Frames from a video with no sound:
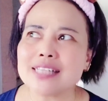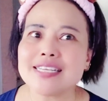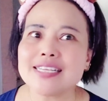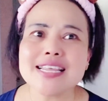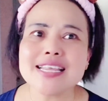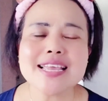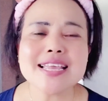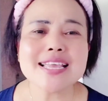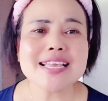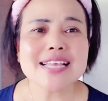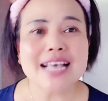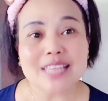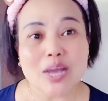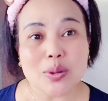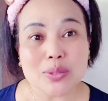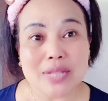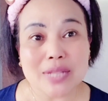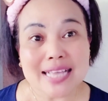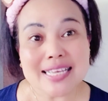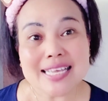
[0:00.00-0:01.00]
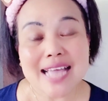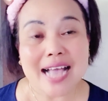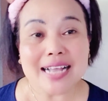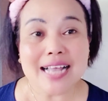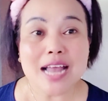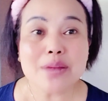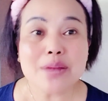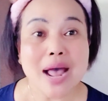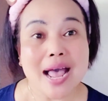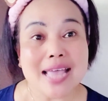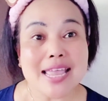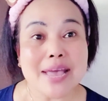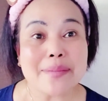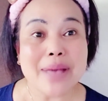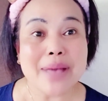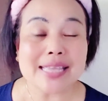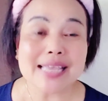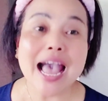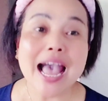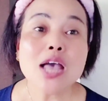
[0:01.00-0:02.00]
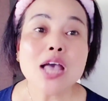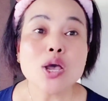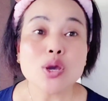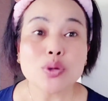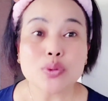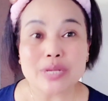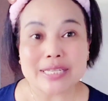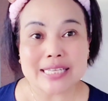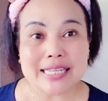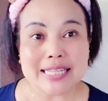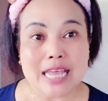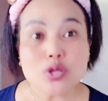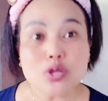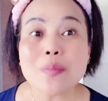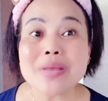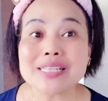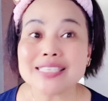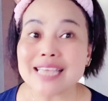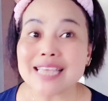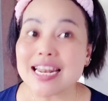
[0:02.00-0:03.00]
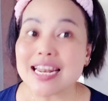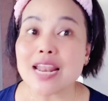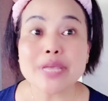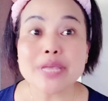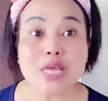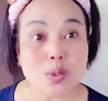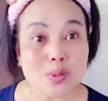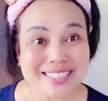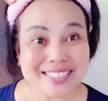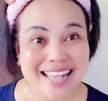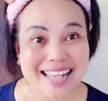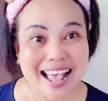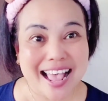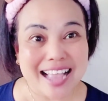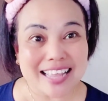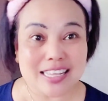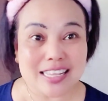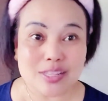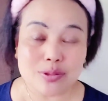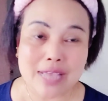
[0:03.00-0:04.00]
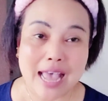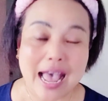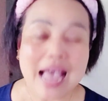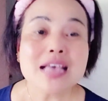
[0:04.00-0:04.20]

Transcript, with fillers: Jadi nggak takut lagi akan bahaya-bahaya kulit kita itu menjadi lebih rusak gitu ya.